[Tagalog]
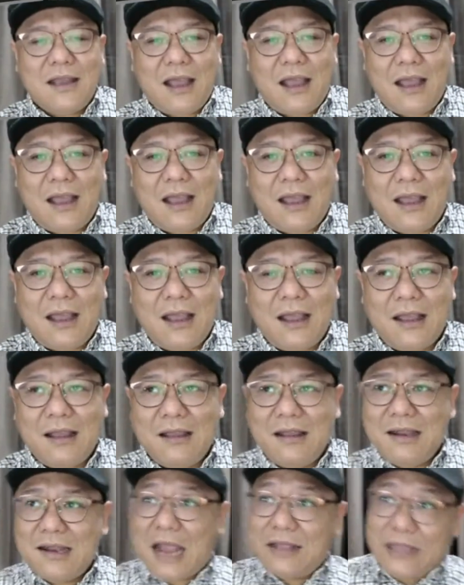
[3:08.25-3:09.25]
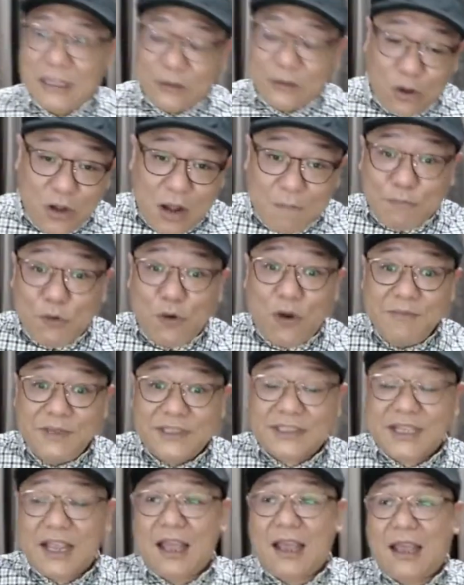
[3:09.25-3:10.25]
Uh, nandito lang po
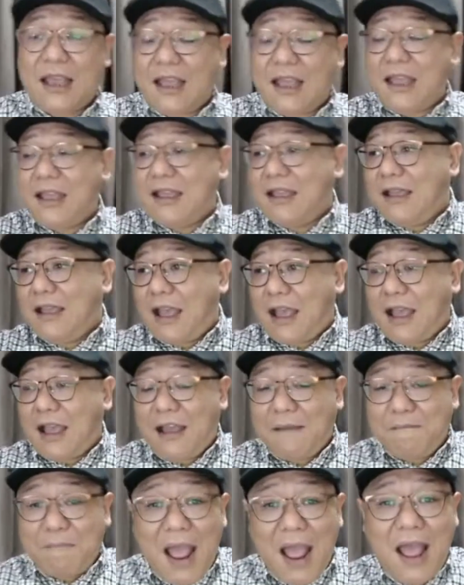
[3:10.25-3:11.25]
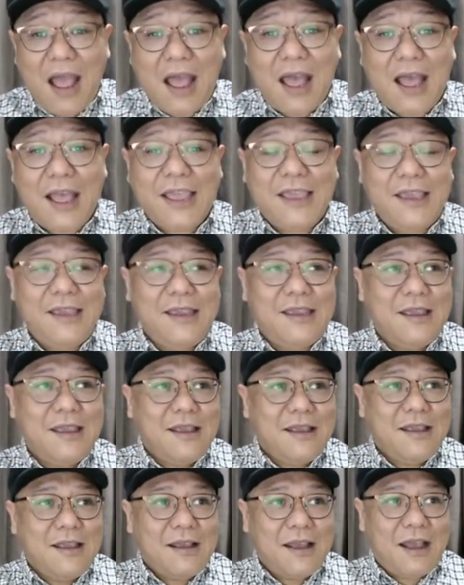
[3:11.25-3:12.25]
kami sa uh, bahay.
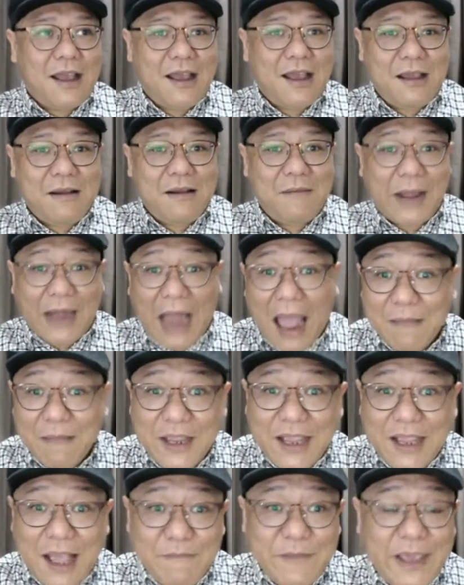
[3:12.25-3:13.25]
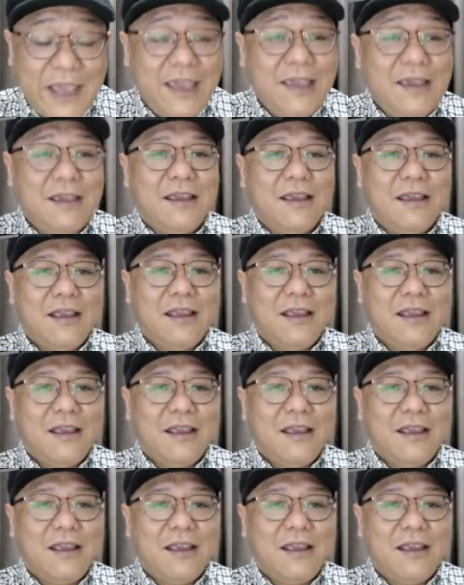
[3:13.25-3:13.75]
Uh, marami kami.